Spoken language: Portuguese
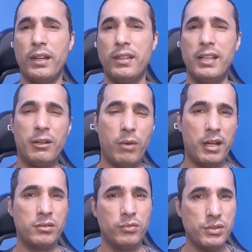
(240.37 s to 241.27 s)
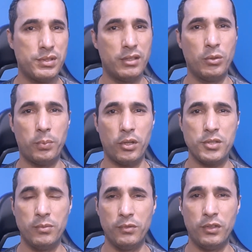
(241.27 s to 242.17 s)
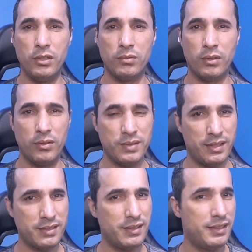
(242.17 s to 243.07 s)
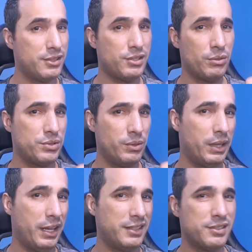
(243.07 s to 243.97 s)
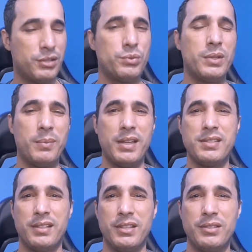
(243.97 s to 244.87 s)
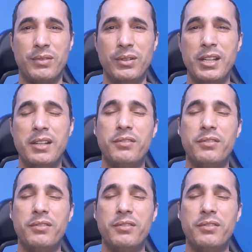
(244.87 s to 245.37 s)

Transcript: aqui, aguardo você no próximo vídeo. Não esqueça de deixar o seu like, isso ajuda bastante, viu?